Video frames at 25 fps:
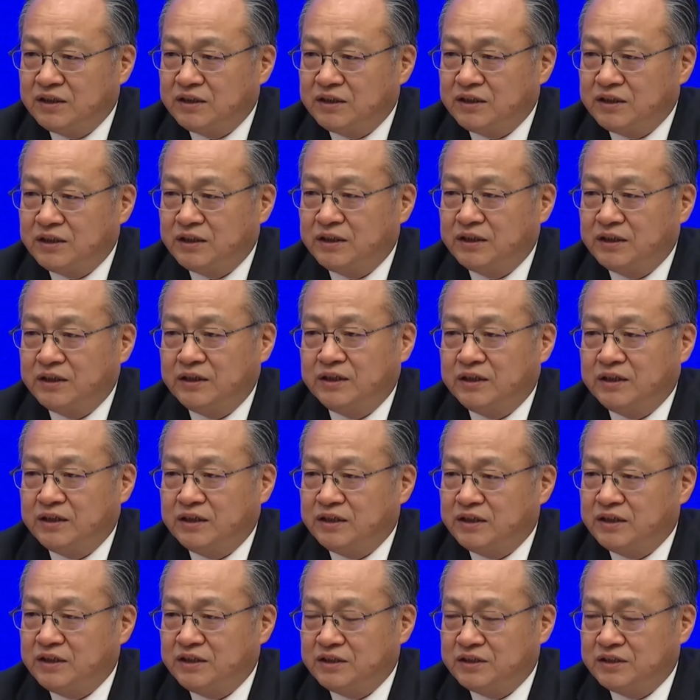这个。
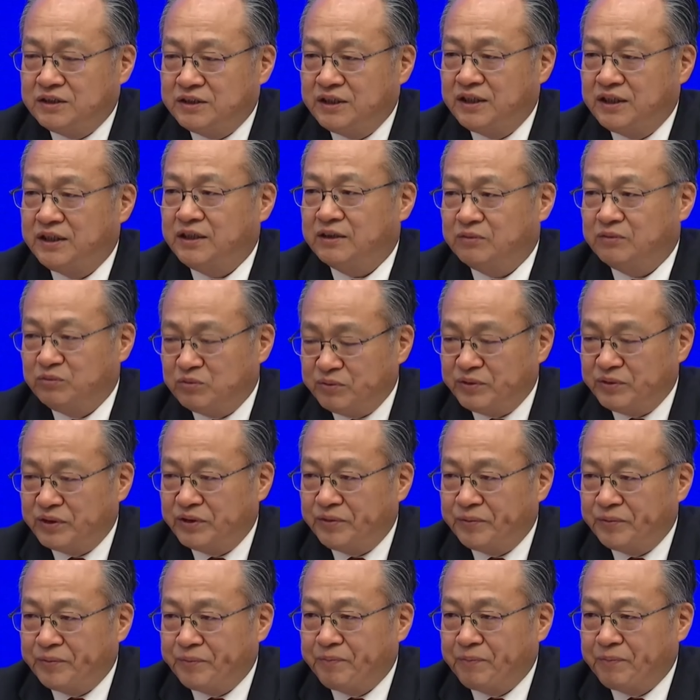实现这个目标，
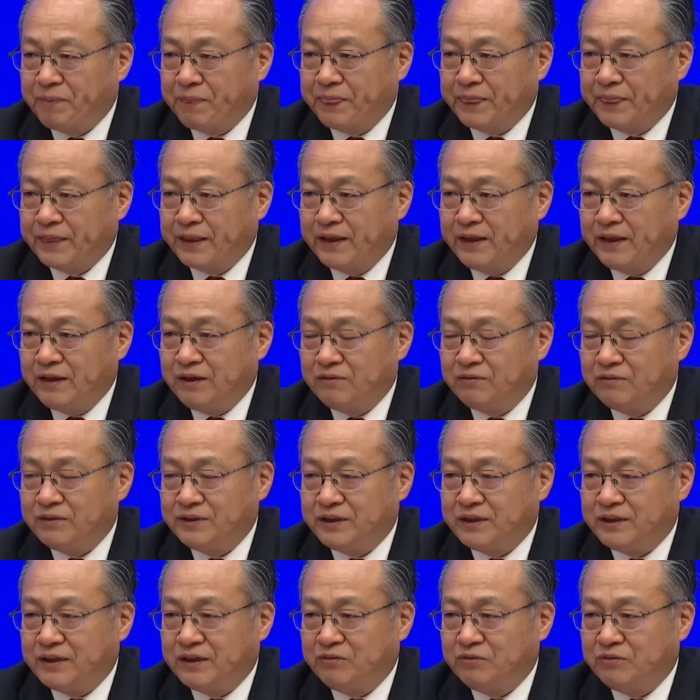我
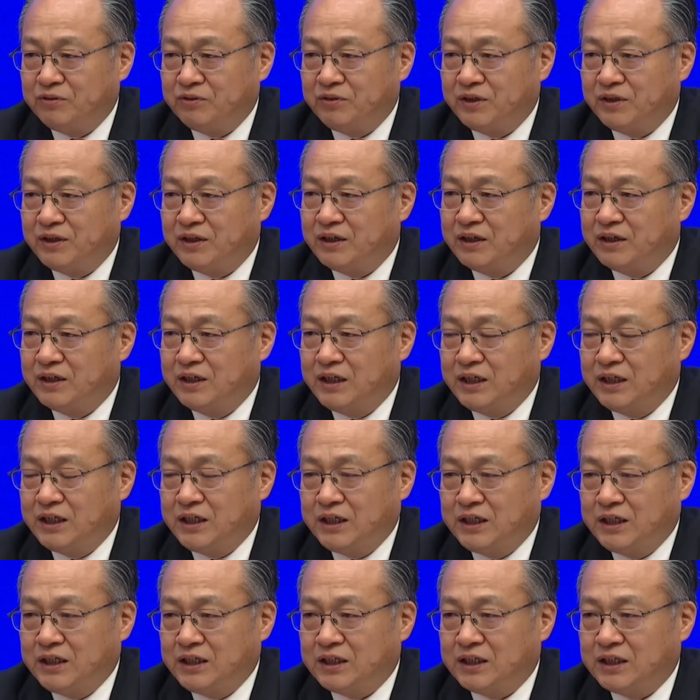想呢，我说，
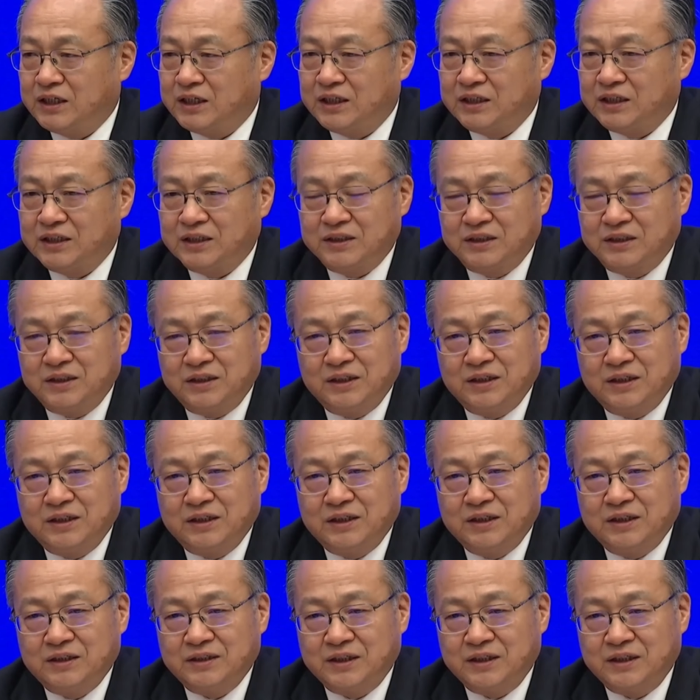呃，
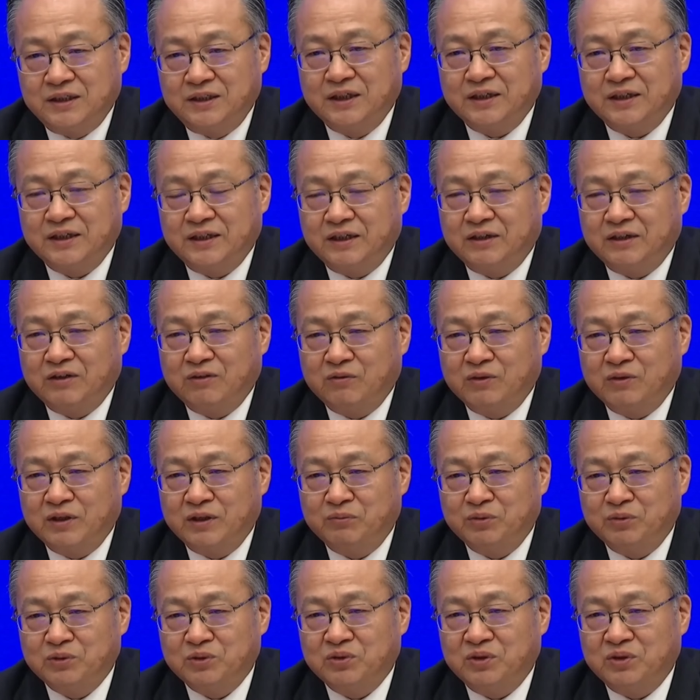在这里呢，我也
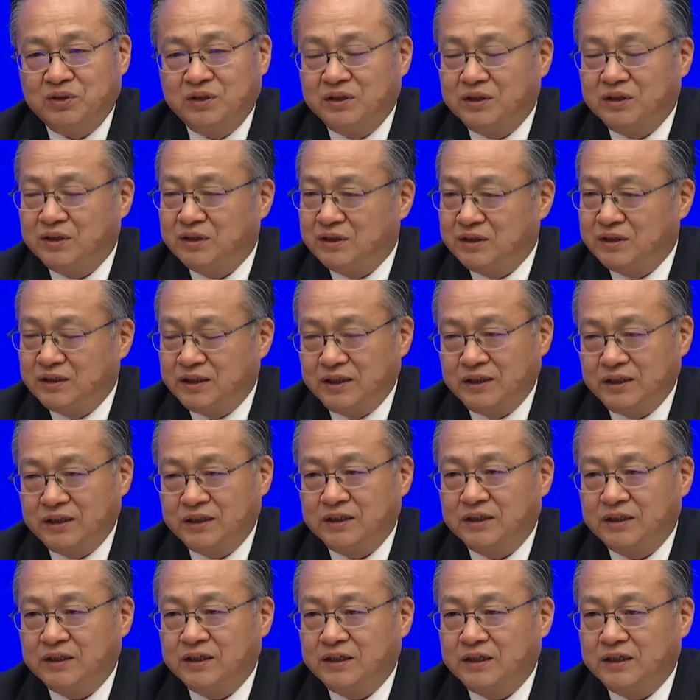不做这
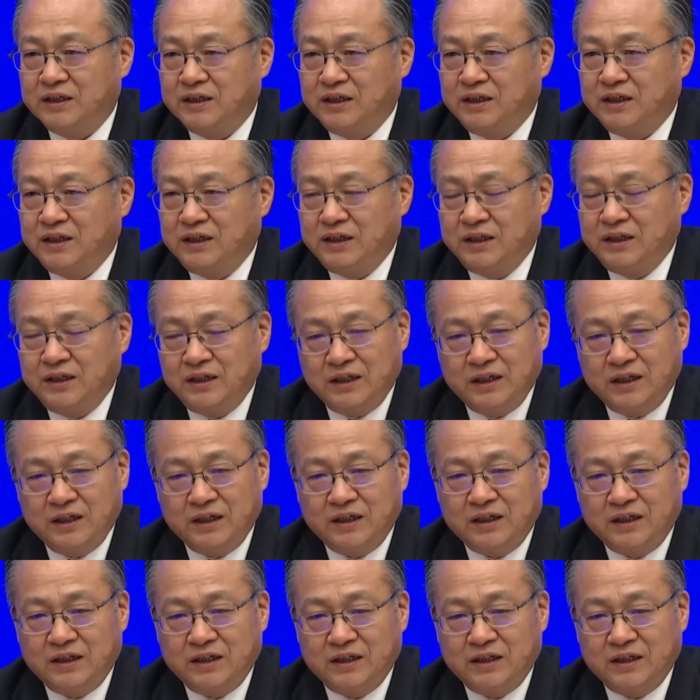个，呃，